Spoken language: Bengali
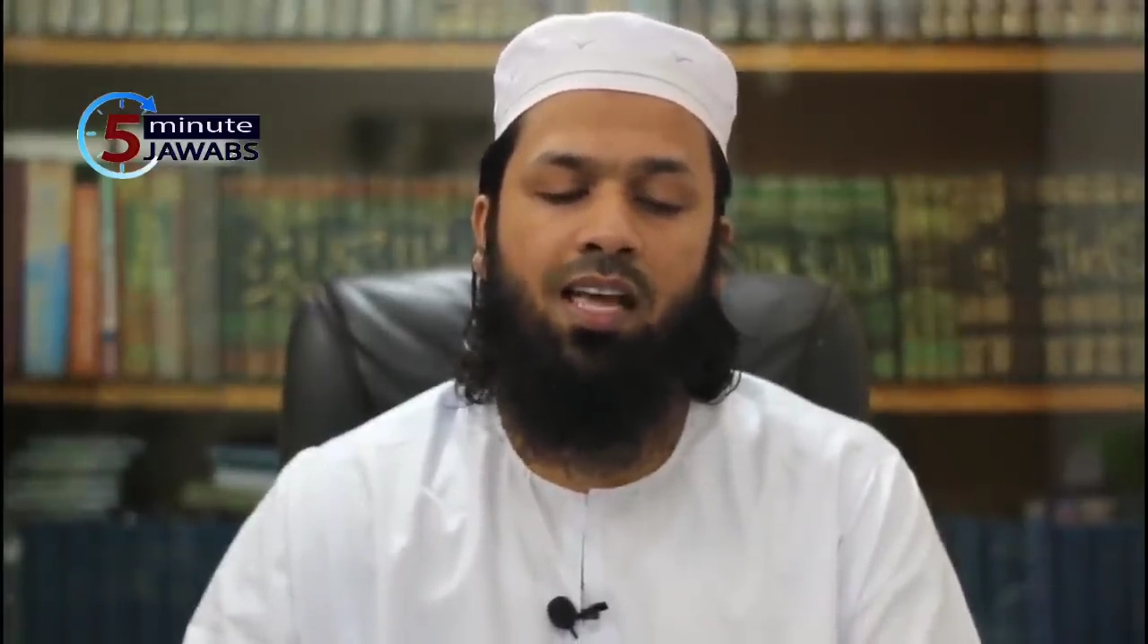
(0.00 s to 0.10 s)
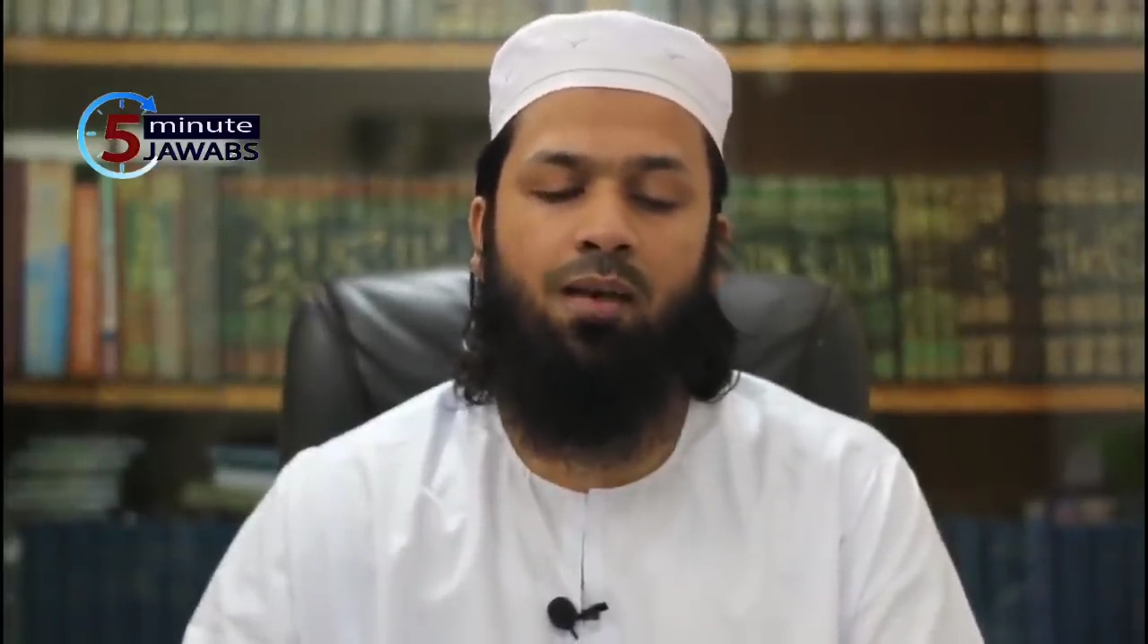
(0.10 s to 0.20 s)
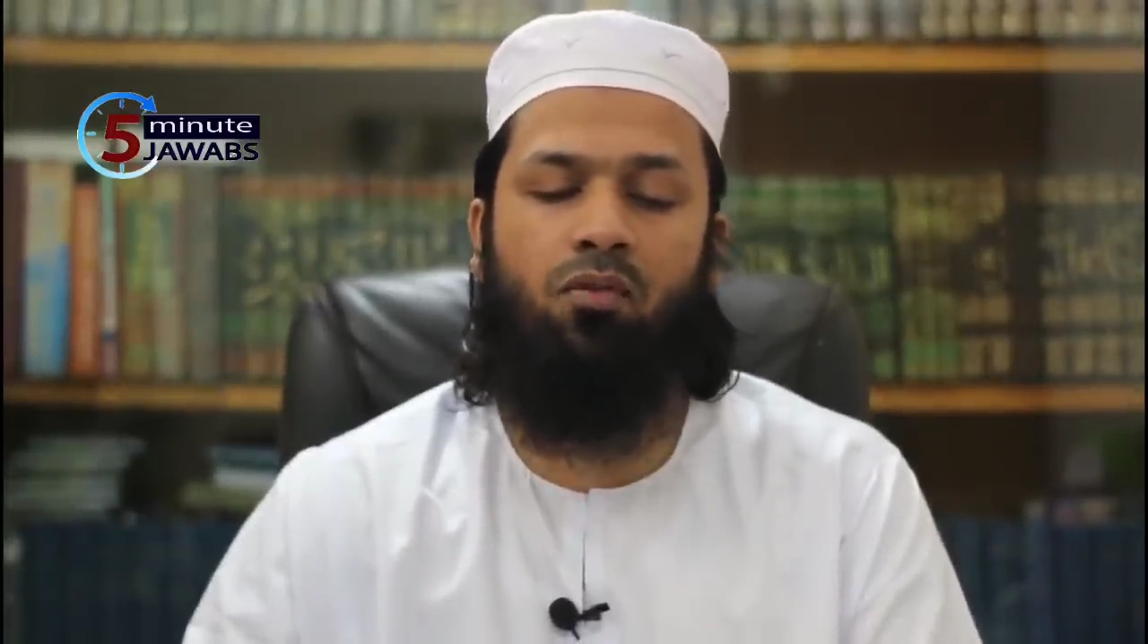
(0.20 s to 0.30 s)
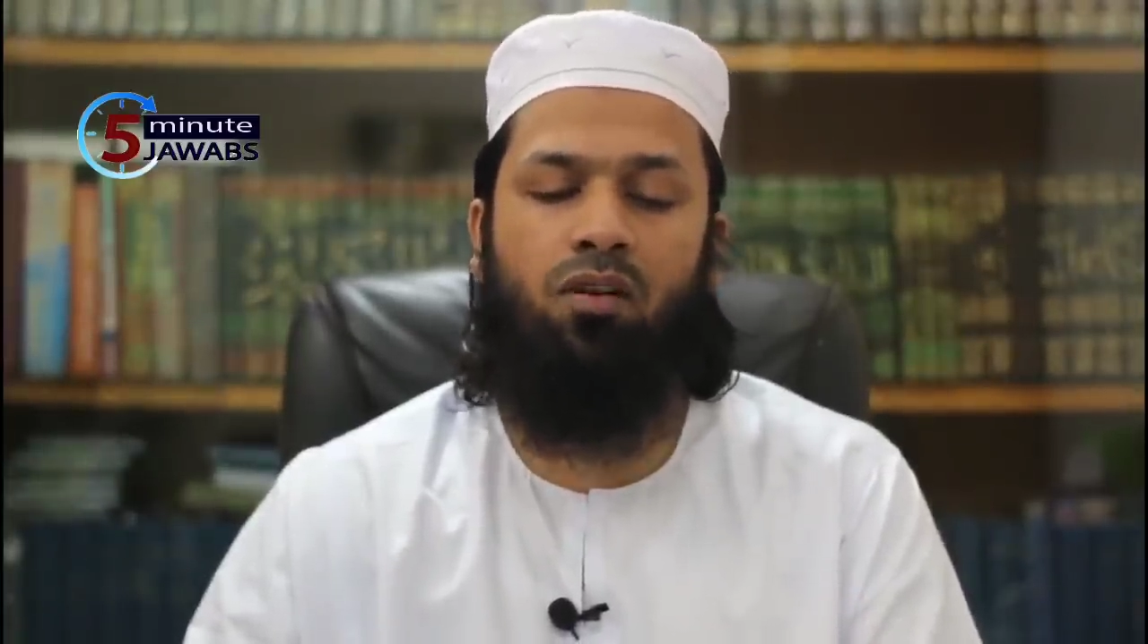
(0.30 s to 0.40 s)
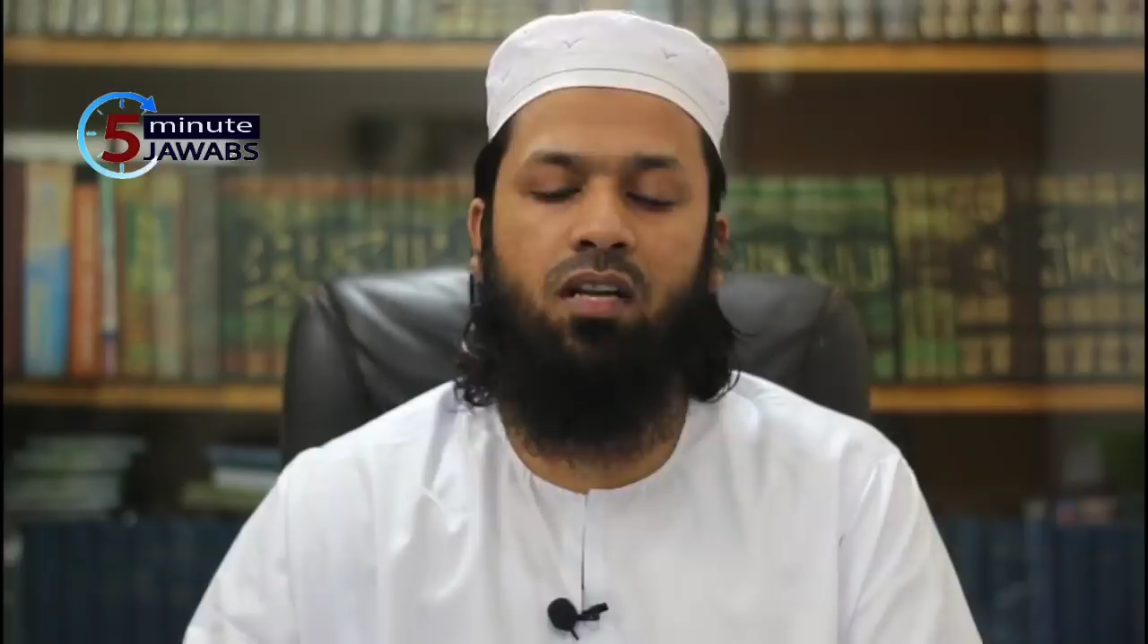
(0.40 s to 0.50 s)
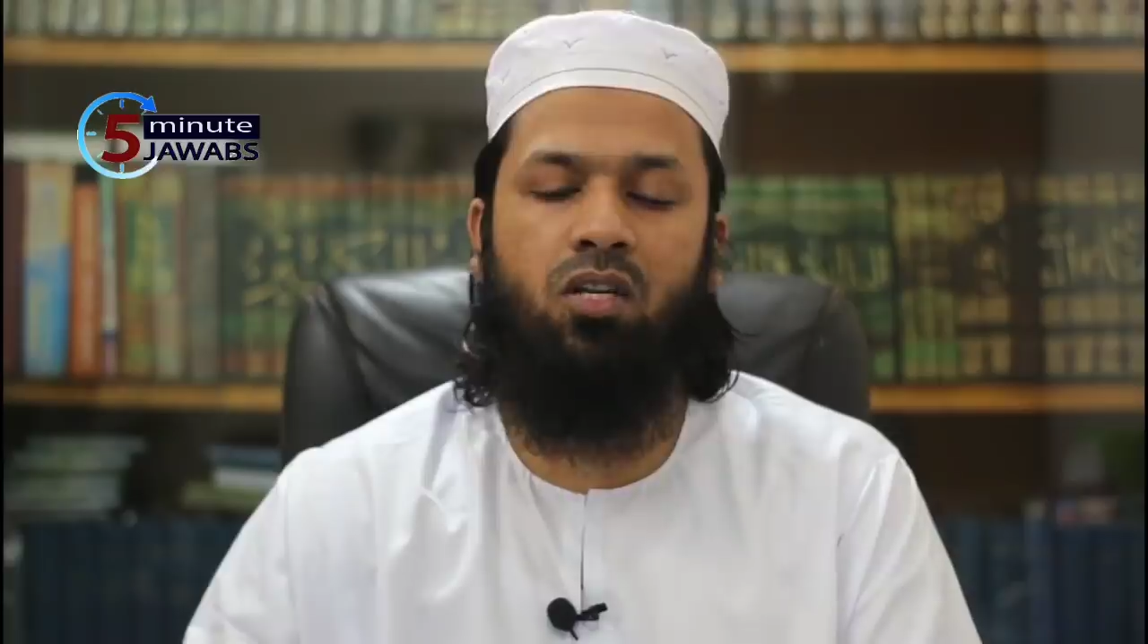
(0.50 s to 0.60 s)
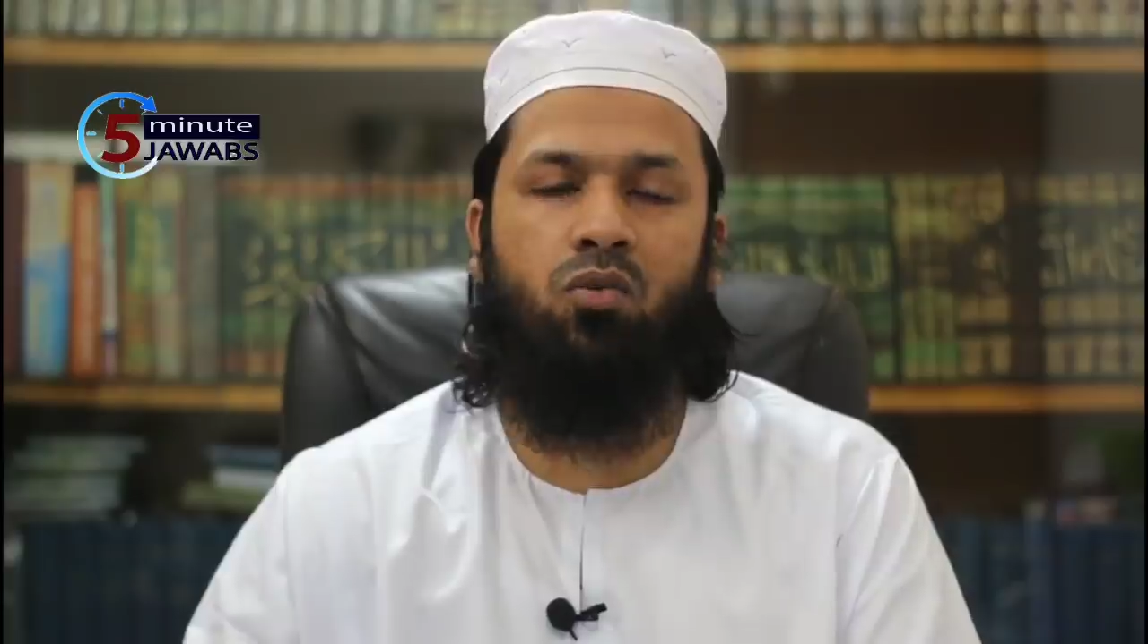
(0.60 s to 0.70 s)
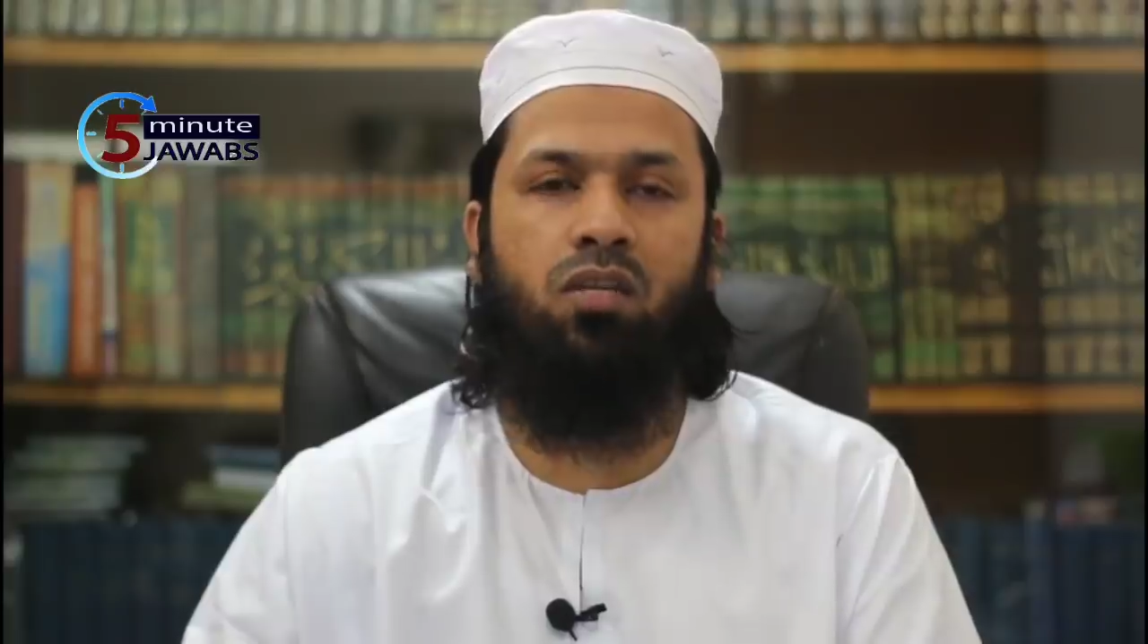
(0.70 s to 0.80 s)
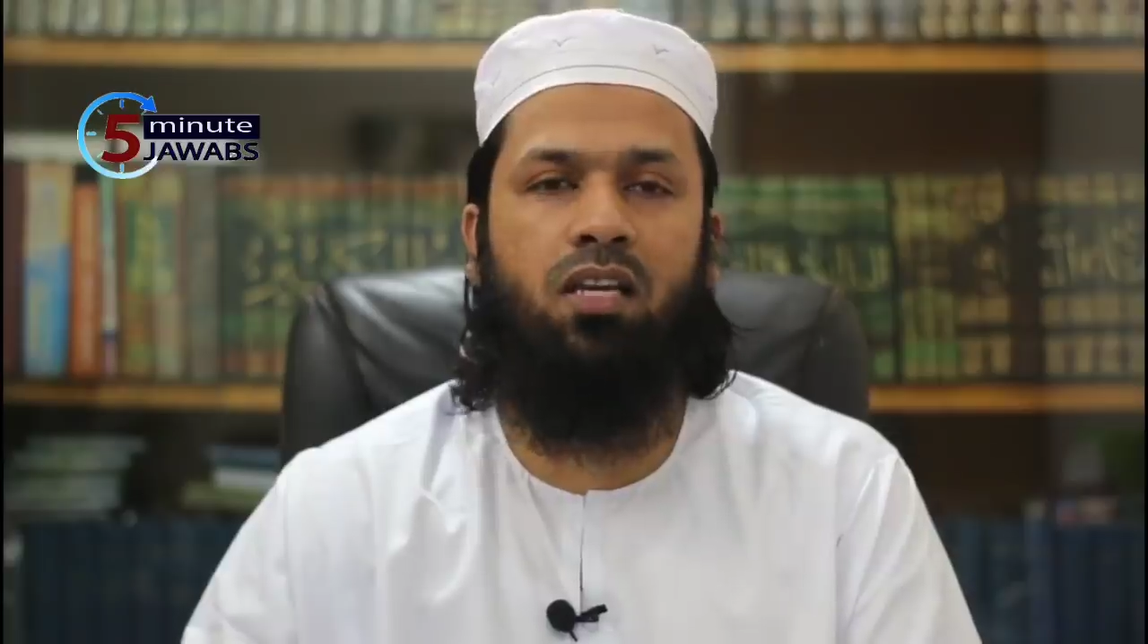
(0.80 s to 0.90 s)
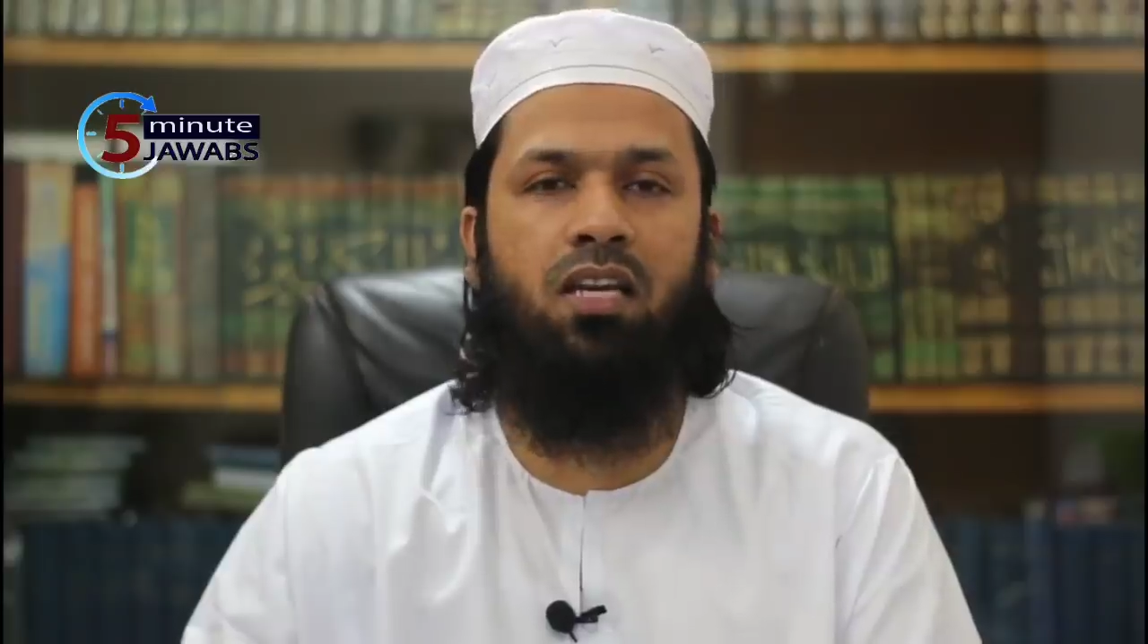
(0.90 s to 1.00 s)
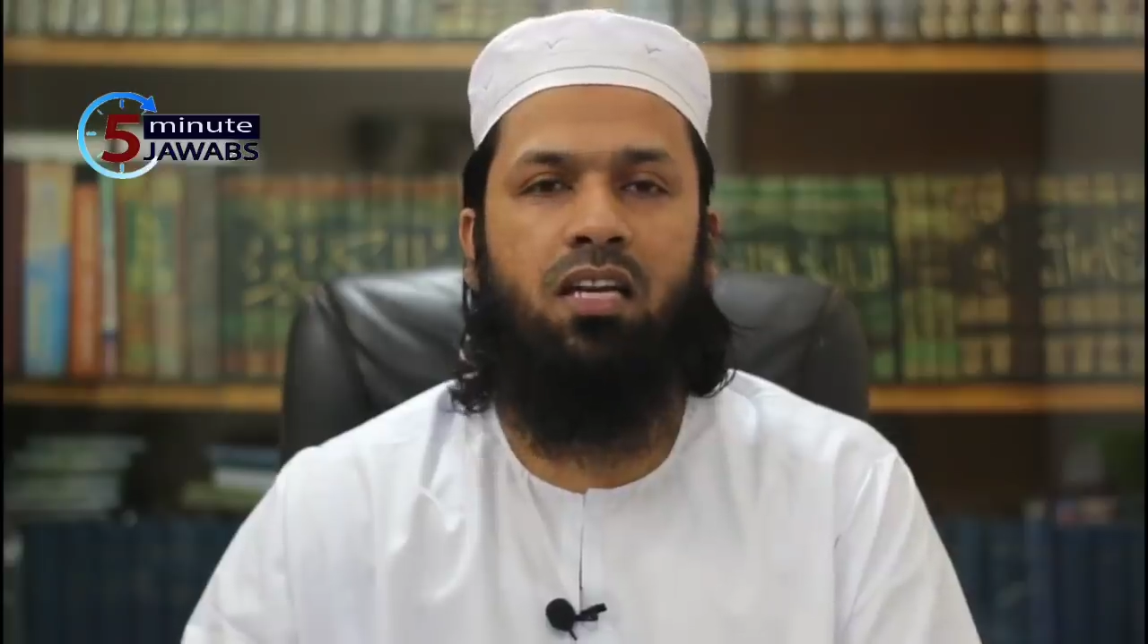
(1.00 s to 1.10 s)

এমনকি যদি